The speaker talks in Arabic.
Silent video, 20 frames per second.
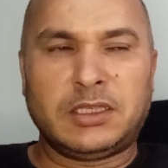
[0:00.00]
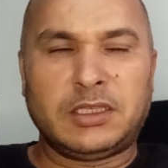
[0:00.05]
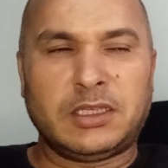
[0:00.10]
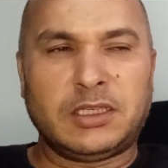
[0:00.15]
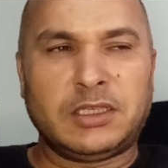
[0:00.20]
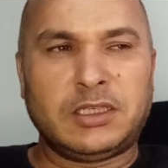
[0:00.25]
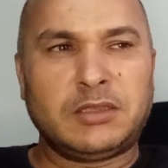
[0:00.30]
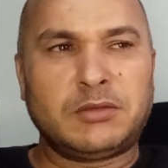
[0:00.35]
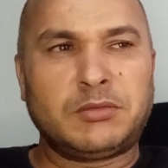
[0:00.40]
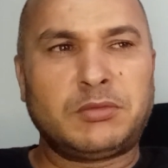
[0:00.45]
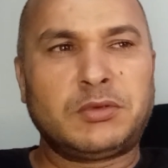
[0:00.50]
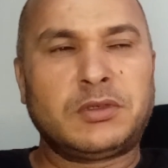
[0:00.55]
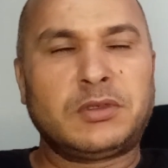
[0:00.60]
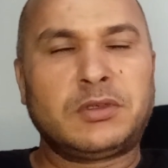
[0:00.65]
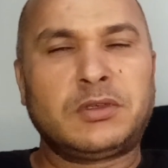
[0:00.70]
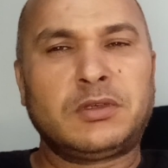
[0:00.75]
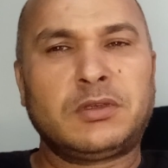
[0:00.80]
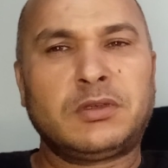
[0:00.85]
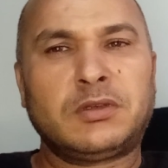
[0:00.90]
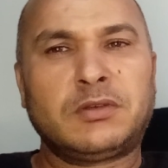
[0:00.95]
يعني
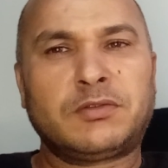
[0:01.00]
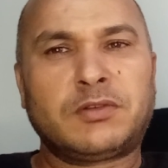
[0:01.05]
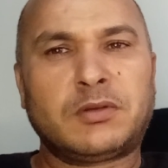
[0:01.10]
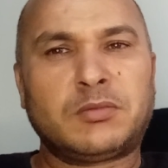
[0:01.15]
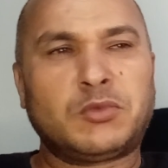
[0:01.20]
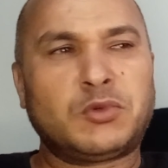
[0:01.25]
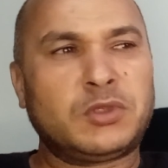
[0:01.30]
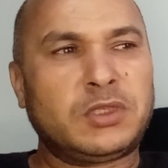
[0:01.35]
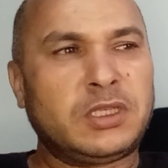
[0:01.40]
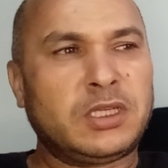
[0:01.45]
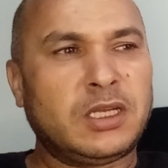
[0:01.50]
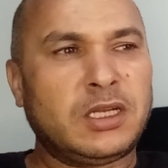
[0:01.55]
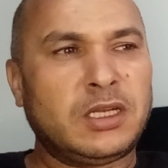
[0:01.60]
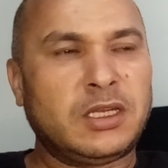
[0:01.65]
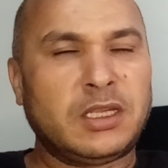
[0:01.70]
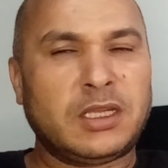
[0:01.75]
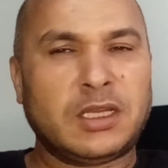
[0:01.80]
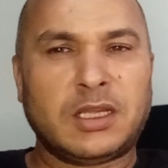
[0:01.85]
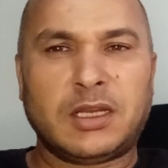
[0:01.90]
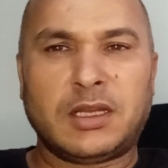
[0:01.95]
في
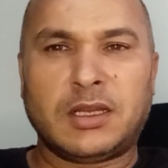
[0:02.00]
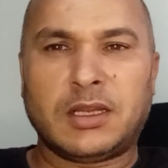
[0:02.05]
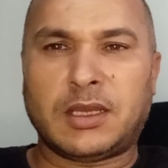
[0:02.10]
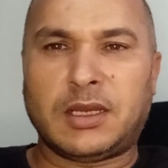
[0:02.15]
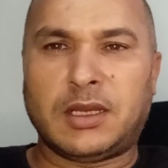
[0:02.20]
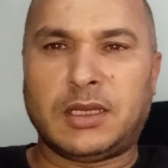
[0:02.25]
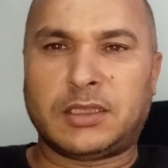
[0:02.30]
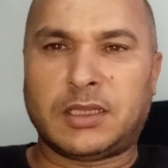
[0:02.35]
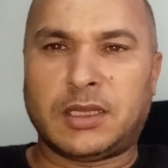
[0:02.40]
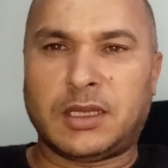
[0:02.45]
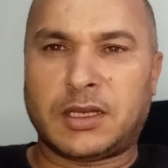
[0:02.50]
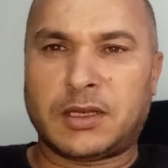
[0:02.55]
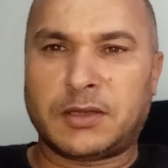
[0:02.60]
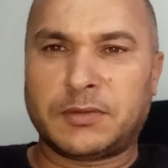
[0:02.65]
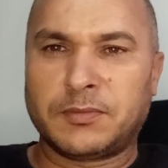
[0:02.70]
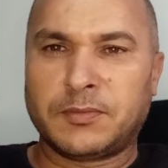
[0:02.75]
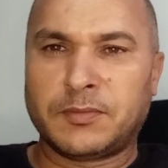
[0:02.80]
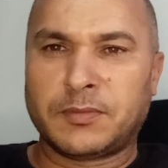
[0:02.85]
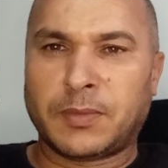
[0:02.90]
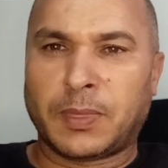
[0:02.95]
المونديال ديال قطر
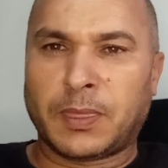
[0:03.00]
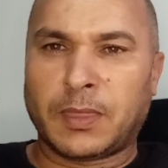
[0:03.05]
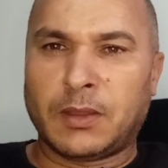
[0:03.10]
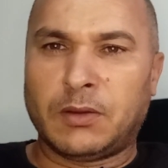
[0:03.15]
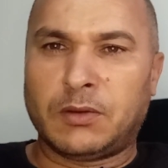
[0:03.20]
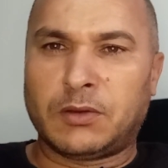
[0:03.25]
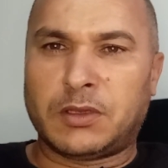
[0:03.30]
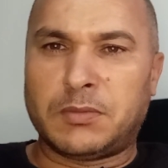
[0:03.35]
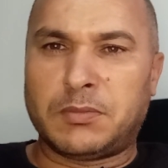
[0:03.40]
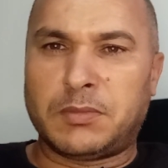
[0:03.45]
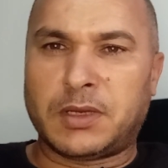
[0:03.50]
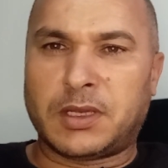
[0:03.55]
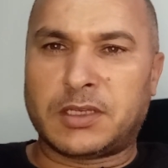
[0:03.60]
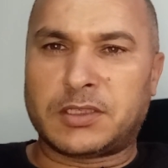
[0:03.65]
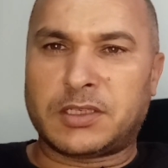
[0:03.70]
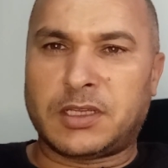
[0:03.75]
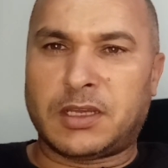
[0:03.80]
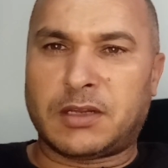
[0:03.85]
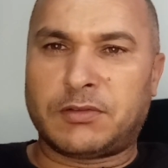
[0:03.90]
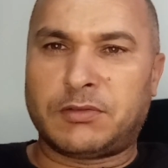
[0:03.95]
كما
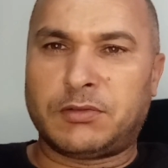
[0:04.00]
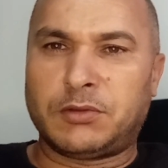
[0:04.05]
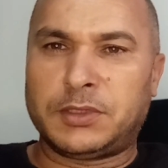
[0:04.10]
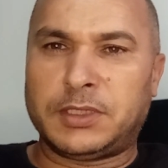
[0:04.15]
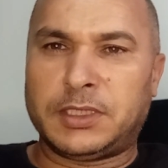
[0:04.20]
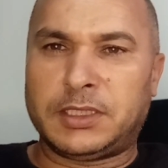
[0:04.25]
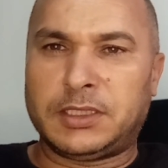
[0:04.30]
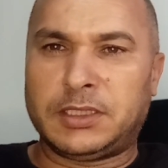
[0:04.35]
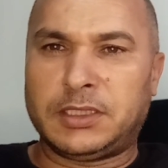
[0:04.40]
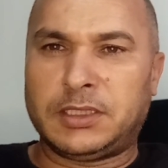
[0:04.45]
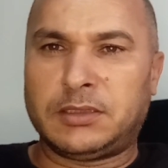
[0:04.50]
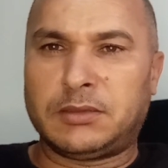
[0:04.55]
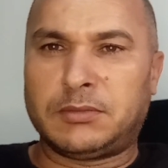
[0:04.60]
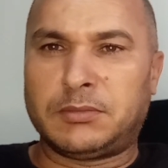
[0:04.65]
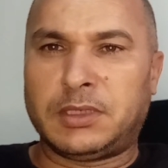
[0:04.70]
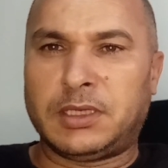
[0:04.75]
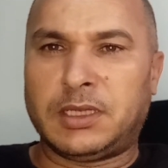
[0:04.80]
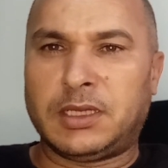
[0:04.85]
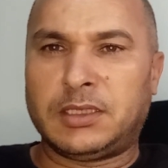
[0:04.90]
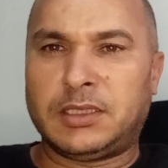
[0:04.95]
كتعرفوا يعني
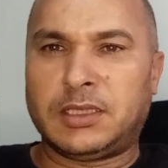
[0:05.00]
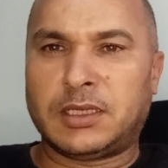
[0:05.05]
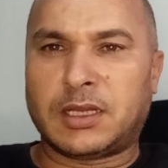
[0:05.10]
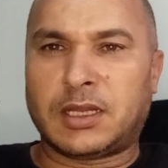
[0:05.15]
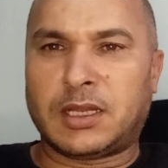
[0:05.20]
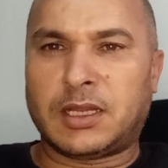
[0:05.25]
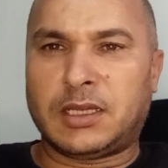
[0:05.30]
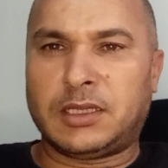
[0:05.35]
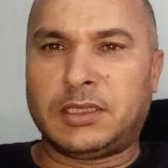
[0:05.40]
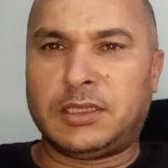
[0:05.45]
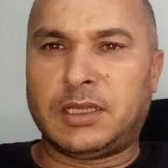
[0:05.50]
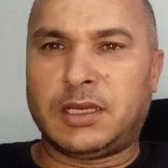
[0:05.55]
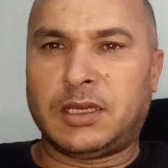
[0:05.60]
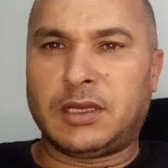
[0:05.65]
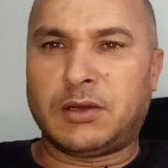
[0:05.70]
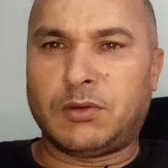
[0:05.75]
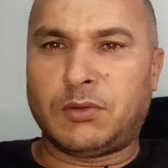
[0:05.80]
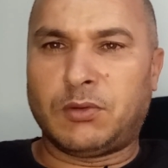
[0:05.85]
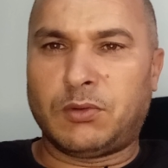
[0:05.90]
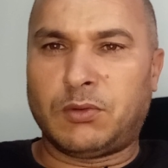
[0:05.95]
من هذيك
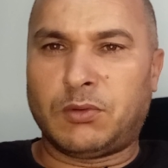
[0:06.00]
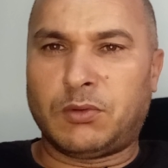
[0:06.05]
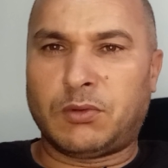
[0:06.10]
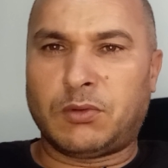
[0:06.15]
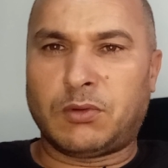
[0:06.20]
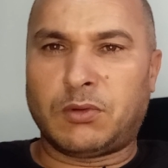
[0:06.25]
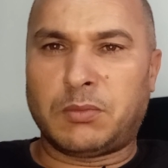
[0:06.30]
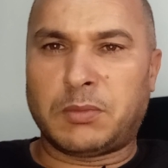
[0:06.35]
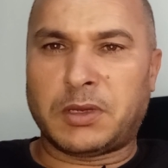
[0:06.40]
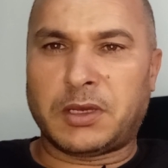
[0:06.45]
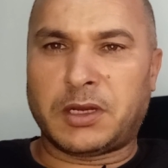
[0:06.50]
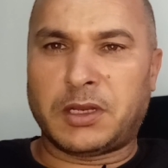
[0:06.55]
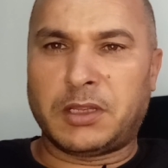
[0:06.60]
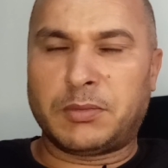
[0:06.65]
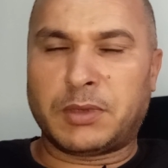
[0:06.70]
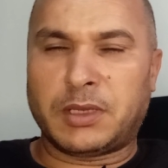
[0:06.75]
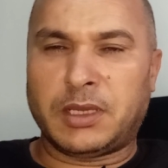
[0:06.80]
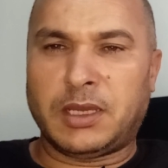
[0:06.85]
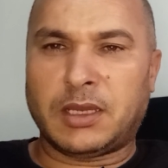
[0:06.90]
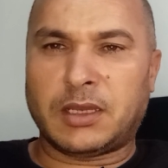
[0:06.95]
اللحظة والمغرب
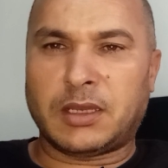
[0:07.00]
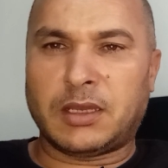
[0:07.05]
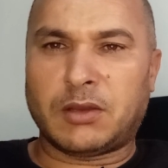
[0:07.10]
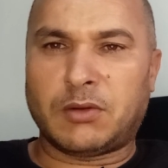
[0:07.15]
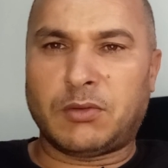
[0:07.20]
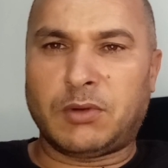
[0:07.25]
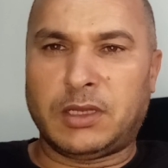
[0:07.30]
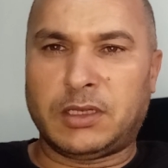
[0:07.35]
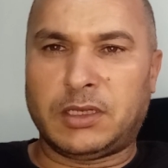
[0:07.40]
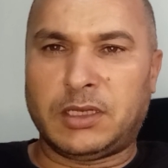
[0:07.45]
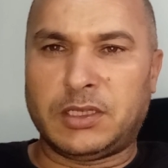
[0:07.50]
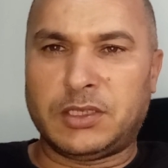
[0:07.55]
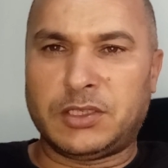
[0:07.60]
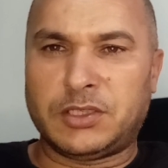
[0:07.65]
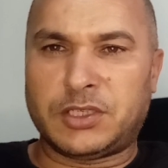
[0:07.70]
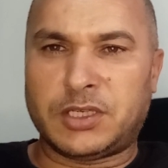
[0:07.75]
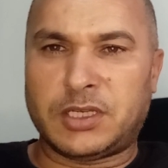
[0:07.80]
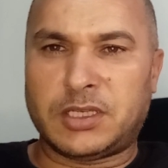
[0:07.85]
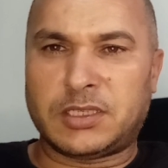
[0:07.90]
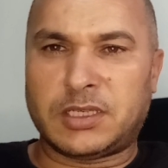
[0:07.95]
كيحقق واحد
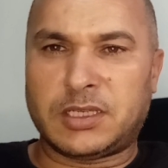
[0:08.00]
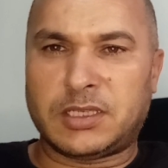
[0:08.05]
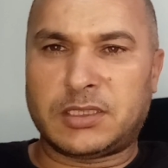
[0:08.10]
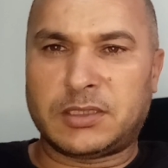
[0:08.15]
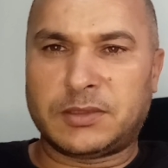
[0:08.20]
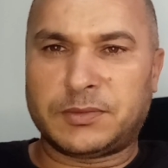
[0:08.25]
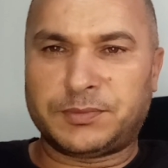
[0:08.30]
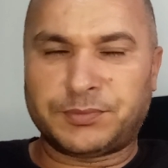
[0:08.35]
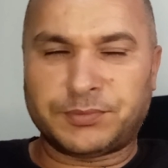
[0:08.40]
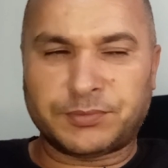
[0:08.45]
الإنجازات